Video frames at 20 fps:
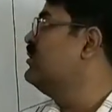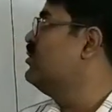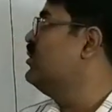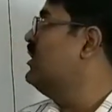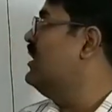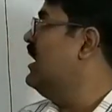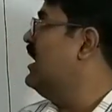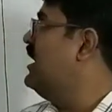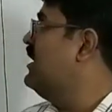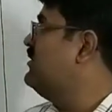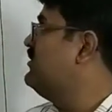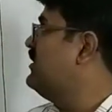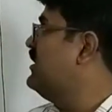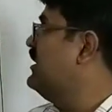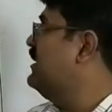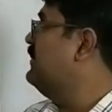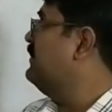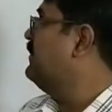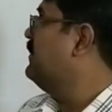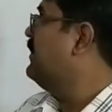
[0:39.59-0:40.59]
तो
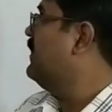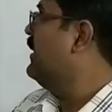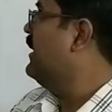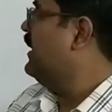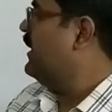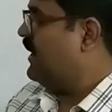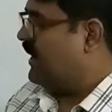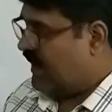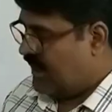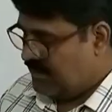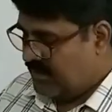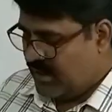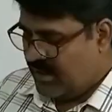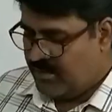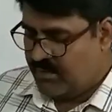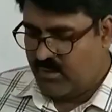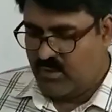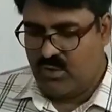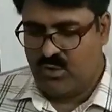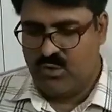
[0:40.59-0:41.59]
लिहाजा अब आप